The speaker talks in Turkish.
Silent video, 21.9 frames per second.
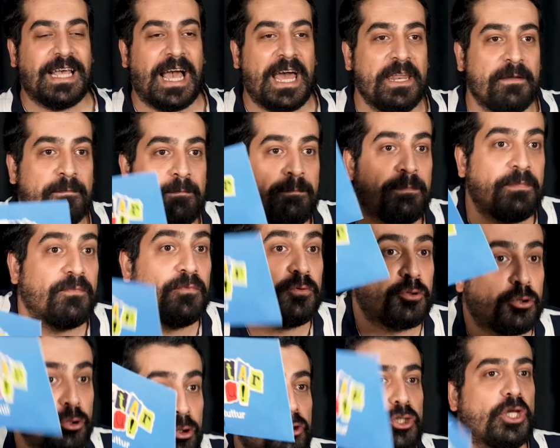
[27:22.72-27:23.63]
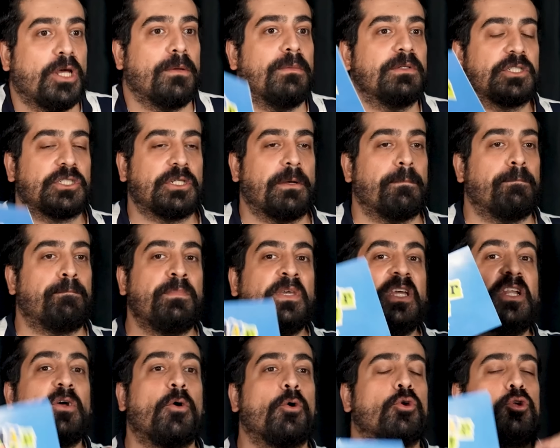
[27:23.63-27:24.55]
yani şunu söylemek istiyorum.
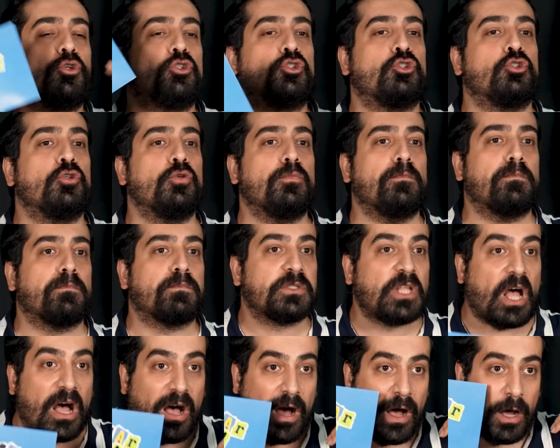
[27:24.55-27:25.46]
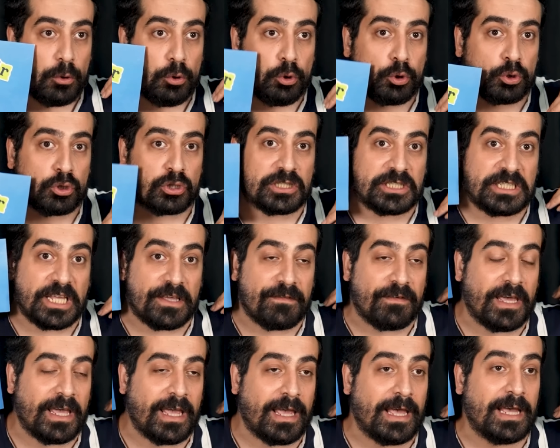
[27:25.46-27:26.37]
Bir oyuncu daha üst
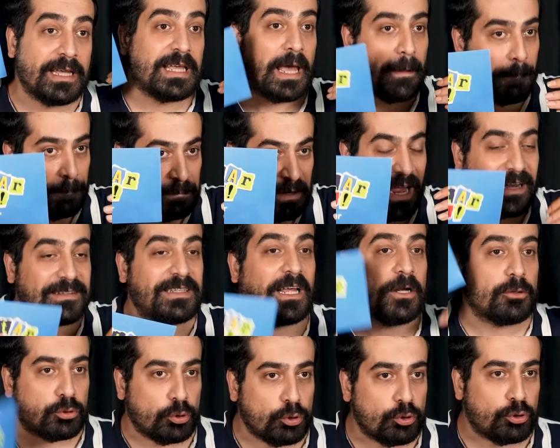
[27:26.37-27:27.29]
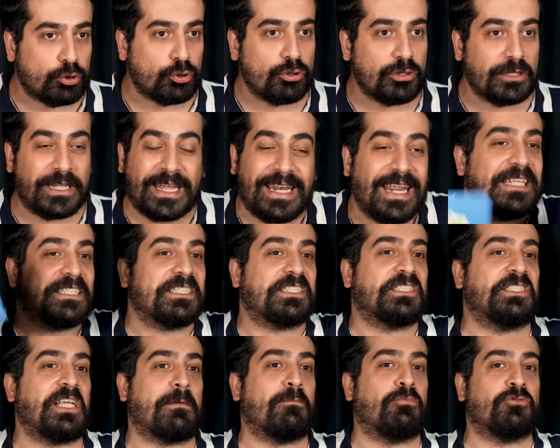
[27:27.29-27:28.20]
seviyeye yani Serdar Dursun nereye
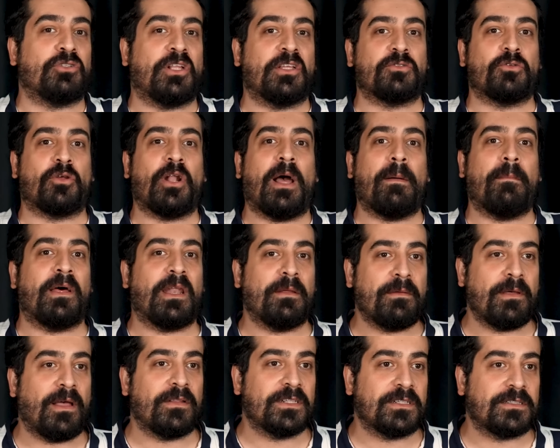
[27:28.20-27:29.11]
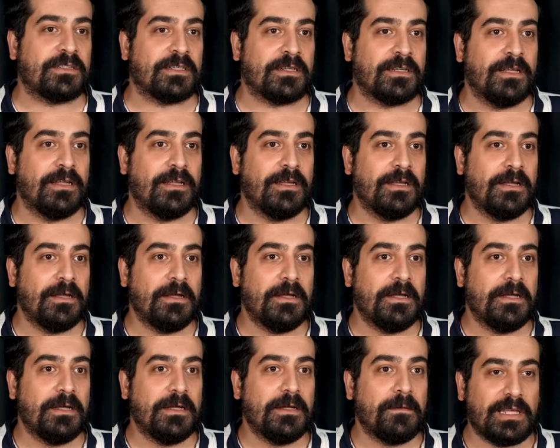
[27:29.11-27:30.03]
çıkacak bundan sonra? Bana bir anlatın. Yok
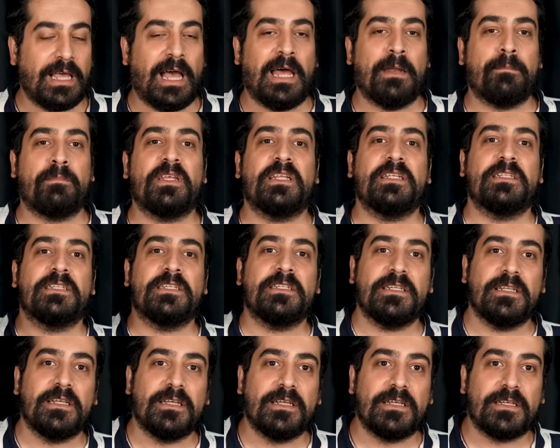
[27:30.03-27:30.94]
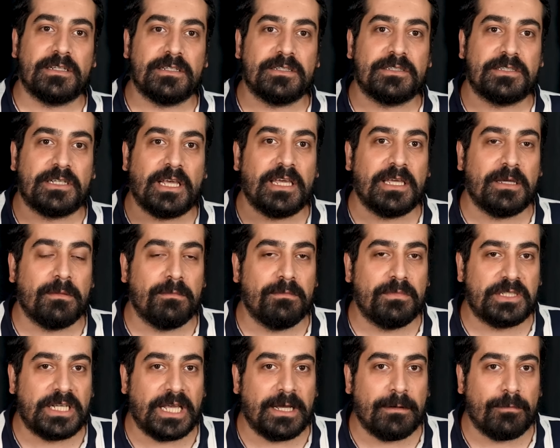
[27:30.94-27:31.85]
aynen. Yani birinin şey gibi
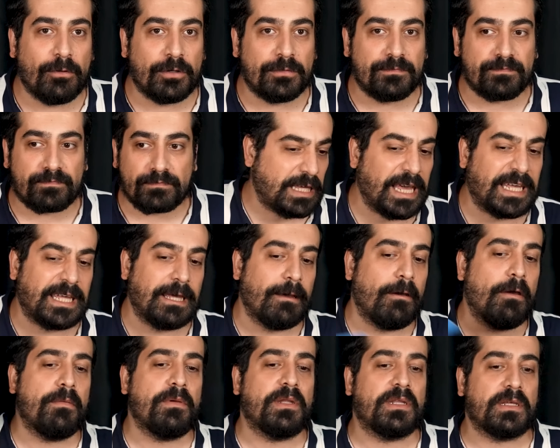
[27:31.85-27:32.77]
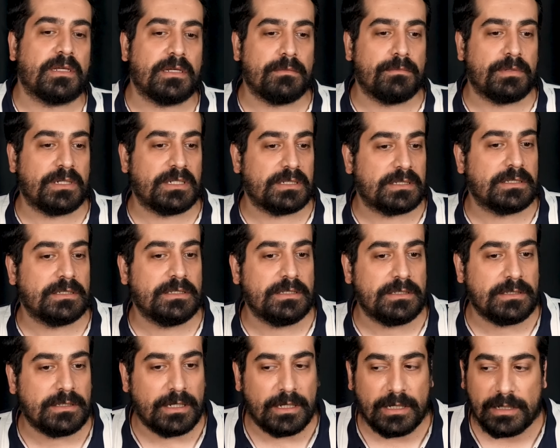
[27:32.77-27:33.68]
bir şey bu. Kekeme biri,
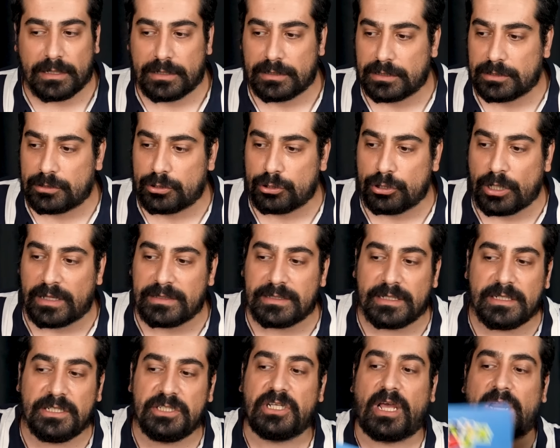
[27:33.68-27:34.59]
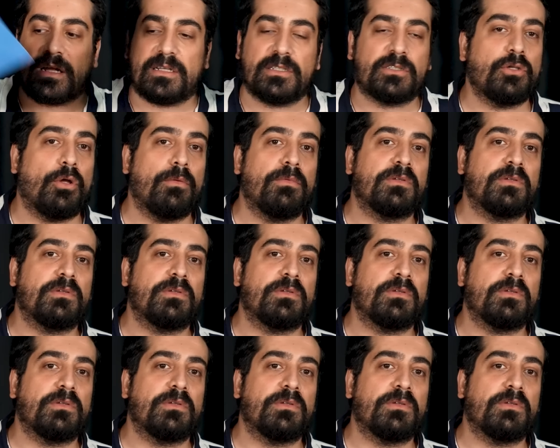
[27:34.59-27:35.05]
birisinin dünyanın en iyi şarkıcısı